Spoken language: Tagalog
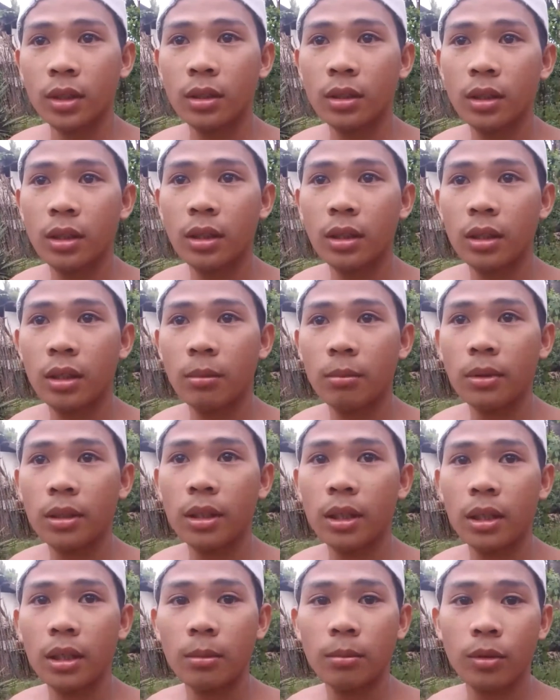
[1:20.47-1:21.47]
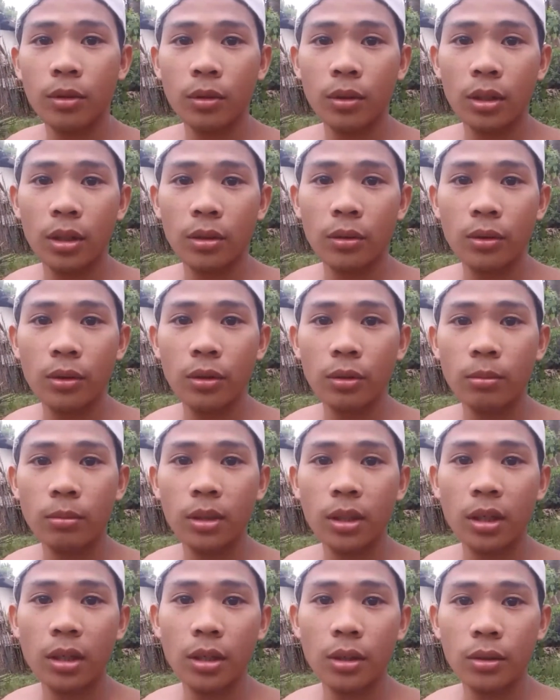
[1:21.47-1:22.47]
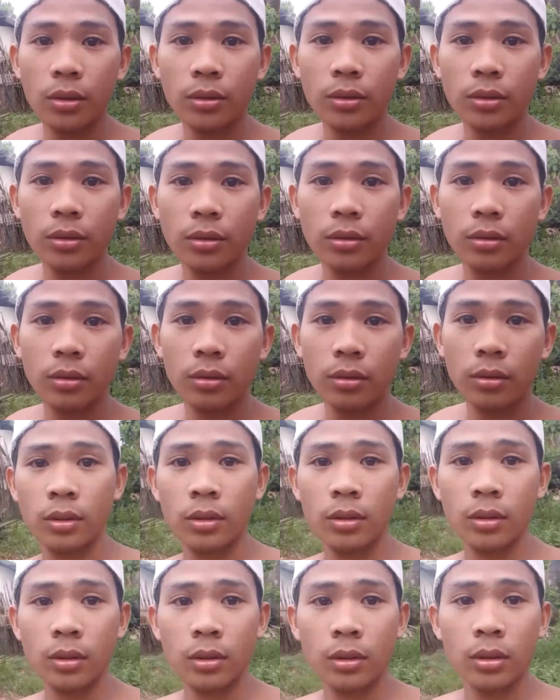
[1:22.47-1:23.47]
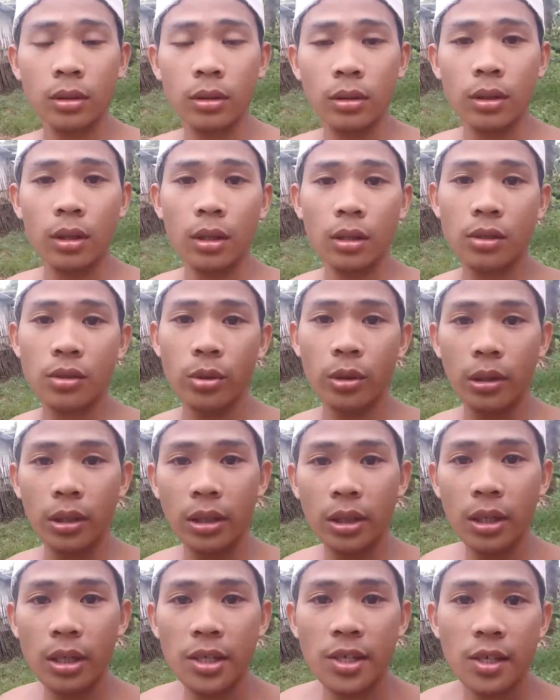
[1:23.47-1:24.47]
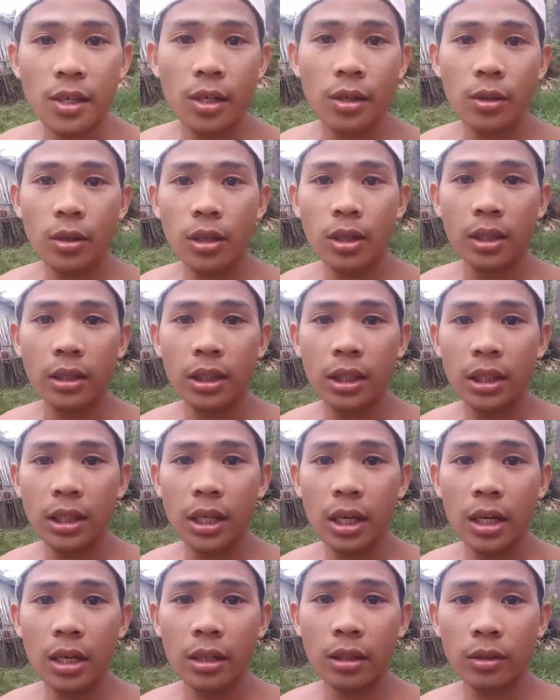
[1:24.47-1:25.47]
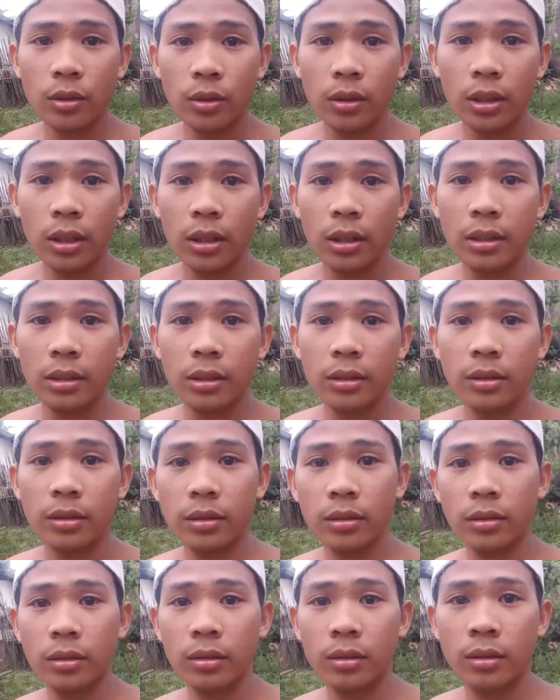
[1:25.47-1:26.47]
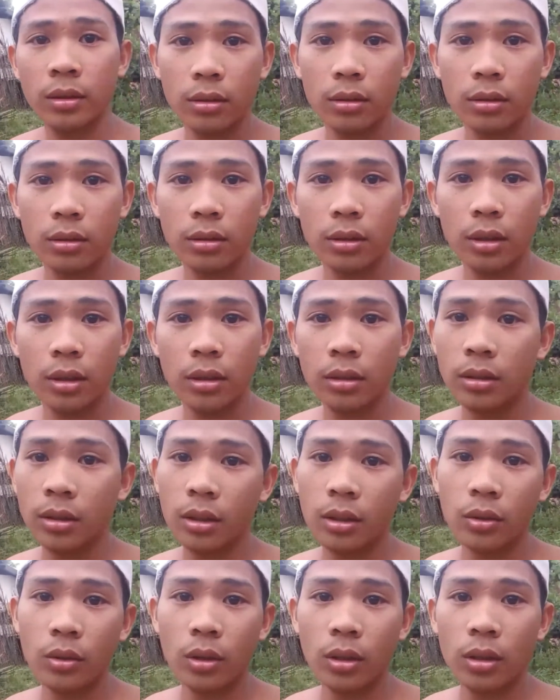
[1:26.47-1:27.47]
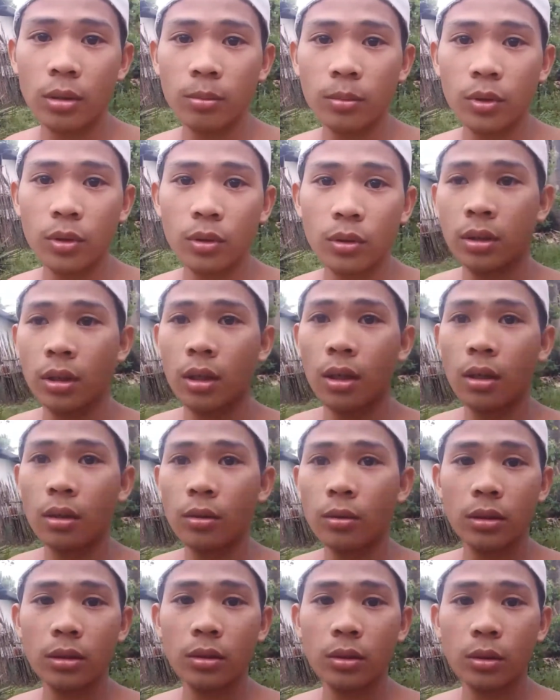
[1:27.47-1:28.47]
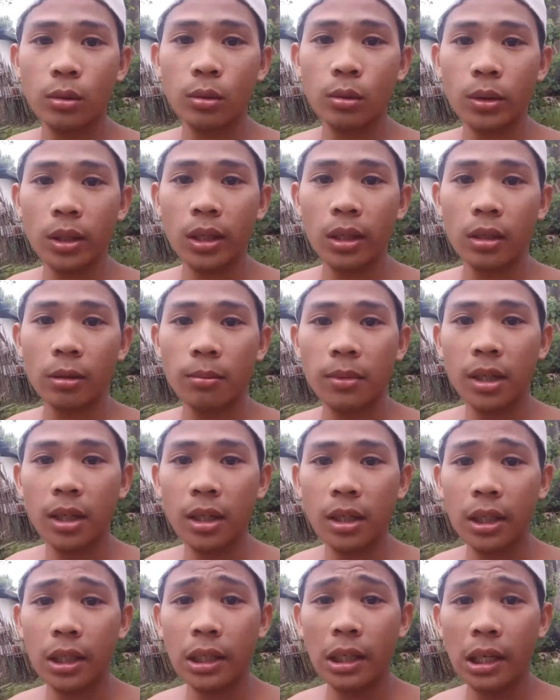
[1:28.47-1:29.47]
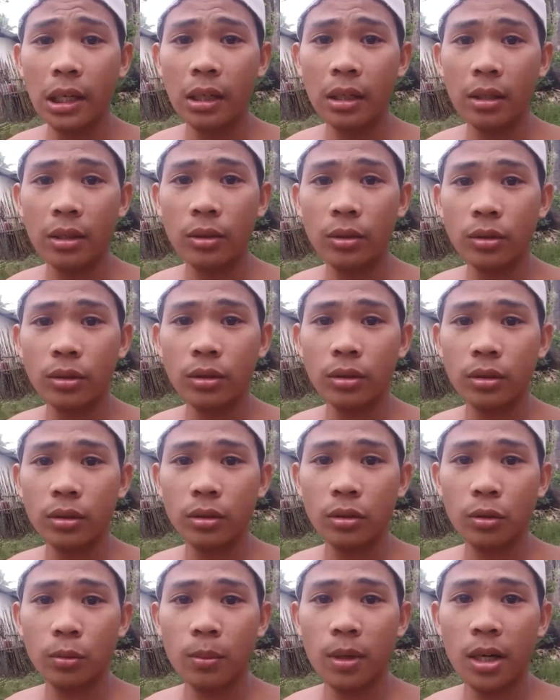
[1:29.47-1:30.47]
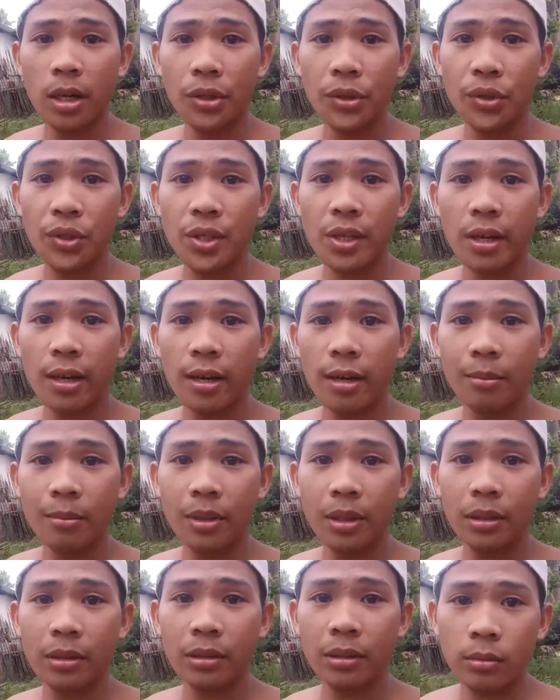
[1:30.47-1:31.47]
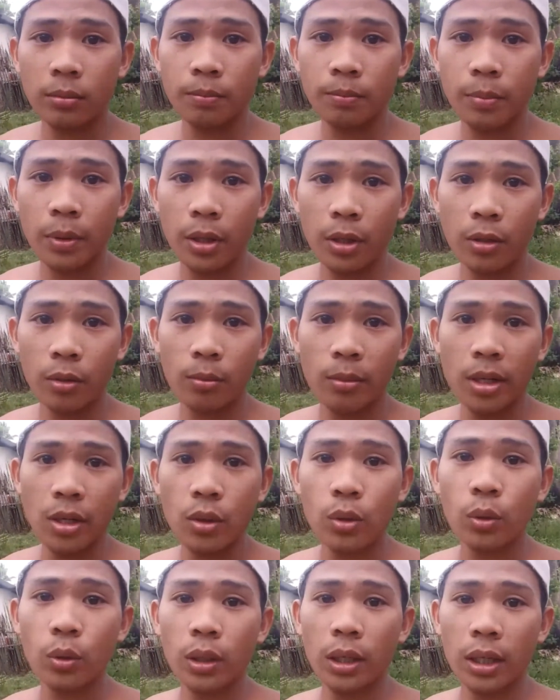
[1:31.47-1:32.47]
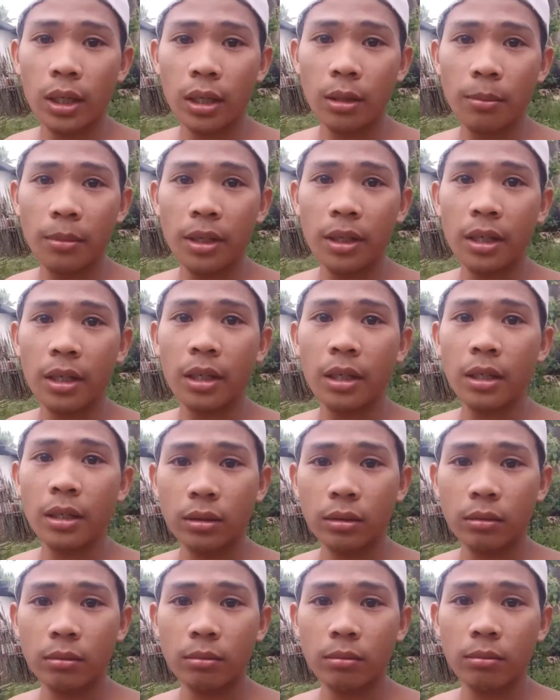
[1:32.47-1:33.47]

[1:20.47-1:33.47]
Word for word: hindi namin alam kung ano yung mga yun. Actually guys, ngayon lang nangyari tong ganito. Hindi ko alam kung anong uri ng mga nila lang yung dumayo sa amin. Pero may hula kami na